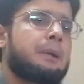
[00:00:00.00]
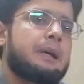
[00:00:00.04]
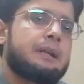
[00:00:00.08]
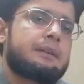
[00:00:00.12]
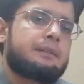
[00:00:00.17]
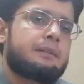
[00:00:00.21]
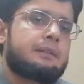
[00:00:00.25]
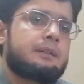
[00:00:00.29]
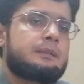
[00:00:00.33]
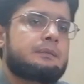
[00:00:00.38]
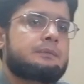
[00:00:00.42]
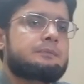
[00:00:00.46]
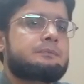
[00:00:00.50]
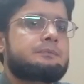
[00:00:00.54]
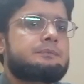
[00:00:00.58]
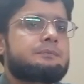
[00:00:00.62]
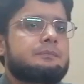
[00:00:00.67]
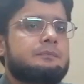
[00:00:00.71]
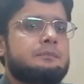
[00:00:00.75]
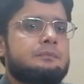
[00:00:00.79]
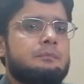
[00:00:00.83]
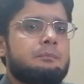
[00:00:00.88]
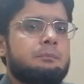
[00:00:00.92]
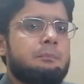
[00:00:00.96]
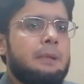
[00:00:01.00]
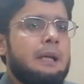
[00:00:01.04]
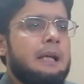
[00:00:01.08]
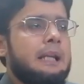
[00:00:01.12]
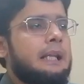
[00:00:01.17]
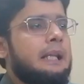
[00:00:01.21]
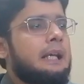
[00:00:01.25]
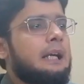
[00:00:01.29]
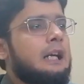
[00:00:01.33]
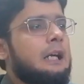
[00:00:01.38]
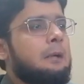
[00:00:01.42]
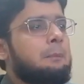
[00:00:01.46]
बस
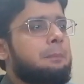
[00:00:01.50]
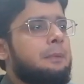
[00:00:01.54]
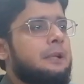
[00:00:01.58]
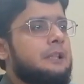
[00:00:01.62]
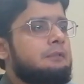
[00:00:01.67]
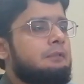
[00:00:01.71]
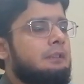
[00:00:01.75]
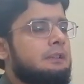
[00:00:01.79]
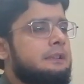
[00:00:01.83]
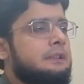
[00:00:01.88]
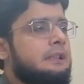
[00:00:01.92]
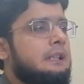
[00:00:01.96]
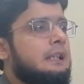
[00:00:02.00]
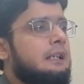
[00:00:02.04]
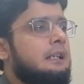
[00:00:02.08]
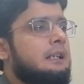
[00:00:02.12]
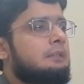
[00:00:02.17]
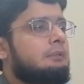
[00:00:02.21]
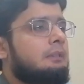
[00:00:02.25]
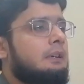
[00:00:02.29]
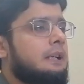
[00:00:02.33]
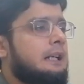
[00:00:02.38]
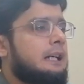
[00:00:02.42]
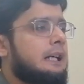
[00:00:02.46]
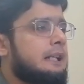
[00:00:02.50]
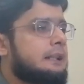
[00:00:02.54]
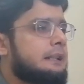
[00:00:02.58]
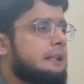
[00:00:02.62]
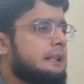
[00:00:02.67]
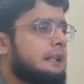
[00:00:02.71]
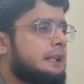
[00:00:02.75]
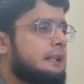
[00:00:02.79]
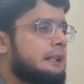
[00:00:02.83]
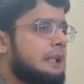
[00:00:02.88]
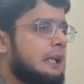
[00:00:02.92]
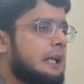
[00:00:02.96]
मैंने अगर पंज वक्त सलाद
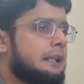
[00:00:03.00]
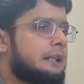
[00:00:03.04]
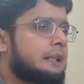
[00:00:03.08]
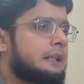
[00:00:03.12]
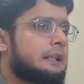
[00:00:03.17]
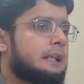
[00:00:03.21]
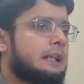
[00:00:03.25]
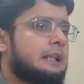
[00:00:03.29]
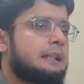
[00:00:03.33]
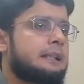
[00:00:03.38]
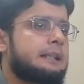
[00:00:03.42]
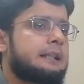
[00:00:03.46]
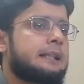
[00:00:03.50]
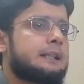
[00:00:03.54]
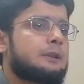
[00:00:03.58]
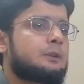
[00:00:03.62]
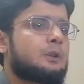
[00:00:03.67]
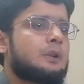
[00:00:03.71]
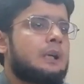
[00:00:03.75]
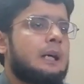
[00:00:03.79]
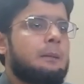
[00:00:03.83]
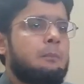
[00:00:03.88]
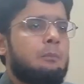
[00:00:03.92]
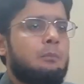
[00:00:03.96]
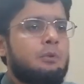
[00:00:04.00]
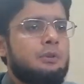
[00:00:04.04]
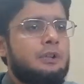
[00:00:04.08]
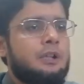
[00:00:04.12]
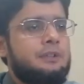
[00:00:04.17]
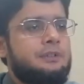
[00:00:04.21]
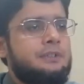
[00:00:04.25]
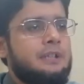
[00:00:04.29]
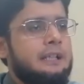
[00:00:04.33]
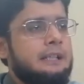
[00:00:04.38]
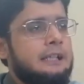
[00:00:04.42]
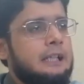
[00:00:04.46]
की अदायगी कर ली है तो अब
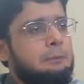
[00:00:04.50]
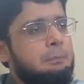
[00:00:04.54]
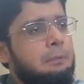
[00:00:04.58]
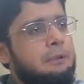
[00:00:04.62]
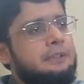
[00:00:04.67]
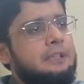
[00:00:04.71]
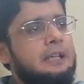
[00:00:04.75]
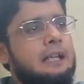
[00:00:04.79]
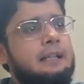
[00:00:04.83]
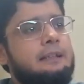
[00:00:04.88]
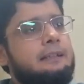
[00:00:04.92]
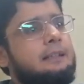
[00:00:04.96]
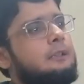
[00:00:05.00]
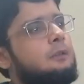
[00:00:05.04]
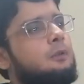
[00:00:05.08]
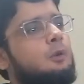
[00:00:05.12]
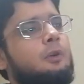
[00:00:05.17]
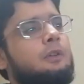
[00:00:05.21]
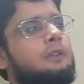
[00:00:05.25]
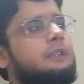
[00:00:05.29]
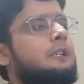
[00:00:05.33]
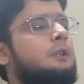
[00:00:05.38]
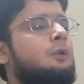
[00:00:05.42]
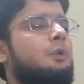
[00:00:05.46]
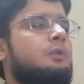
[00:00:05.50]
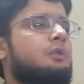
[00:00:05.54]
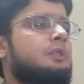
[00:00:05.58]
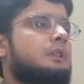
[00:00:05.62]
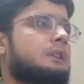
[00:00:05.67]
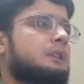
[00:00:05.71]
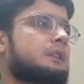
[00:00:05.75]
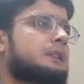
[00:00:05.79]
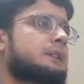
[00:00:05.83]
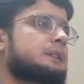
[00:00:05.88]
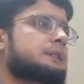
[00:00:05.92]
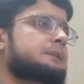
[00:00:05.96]
मुझे जन्नत में जाने से कोई नहीं रोक
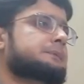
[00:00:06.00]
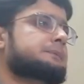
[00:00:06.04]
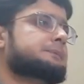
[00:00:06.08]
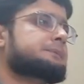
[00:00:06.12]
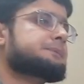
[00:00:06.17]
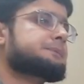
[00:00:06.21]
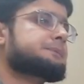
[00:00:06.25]
सकता